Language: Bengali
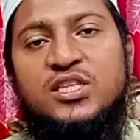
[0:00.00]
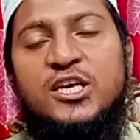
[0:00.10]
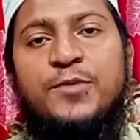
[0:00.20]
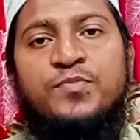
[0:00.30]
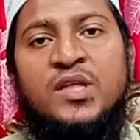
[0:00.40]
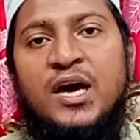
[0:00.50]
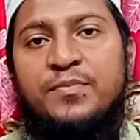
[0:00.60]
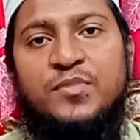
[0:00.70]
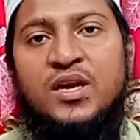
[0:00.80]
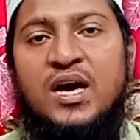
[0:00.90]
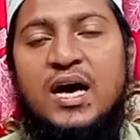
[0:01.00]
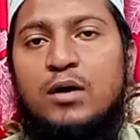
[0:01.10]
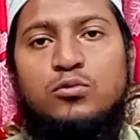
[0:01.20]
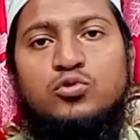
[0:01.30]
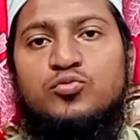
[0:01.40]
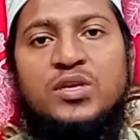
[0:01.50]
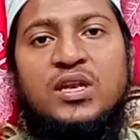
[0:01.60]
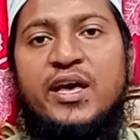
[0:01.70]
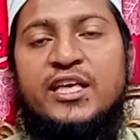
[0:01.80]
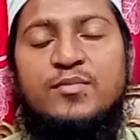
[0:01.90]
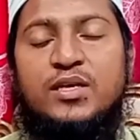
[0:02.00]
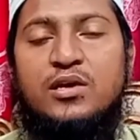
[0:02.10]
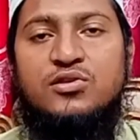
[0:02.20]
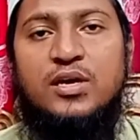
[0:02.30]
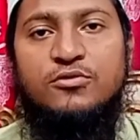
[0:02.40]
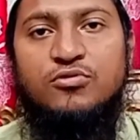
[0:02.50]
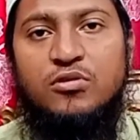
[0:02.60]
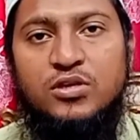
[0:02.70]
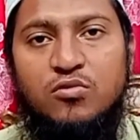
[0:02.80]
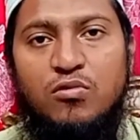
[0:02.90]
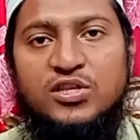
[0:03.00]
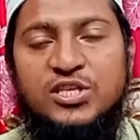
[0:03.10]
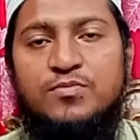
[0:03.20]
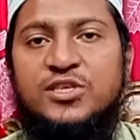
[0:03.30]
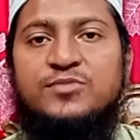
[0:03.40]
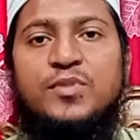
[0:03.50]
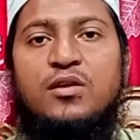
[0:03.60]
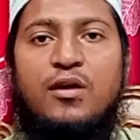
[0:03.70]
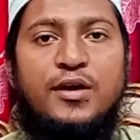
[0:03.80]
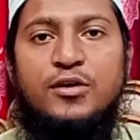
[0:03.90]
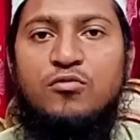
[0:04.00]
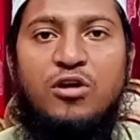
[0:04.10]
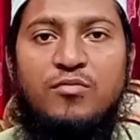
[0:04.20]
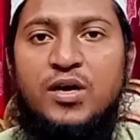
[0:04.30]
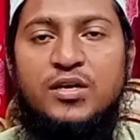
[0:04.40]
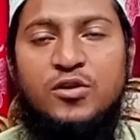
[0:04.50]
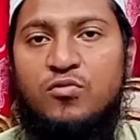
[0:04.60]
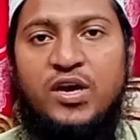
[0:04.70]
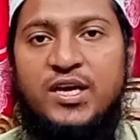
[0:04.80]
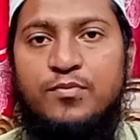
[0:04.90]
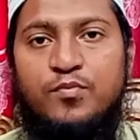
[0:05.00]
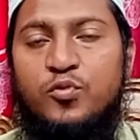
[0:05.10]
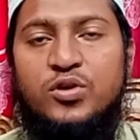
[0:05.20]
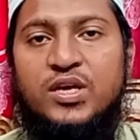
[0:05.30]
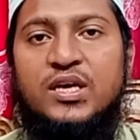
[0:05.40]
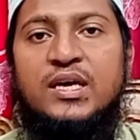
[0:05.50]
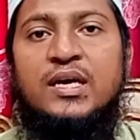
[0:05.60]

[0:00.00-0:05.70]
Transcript: সাথে আপনারা আউজবিল্লাহমিনা শৈতনি রাজিম বিসমিল্লাহি রহমান রহিম পরে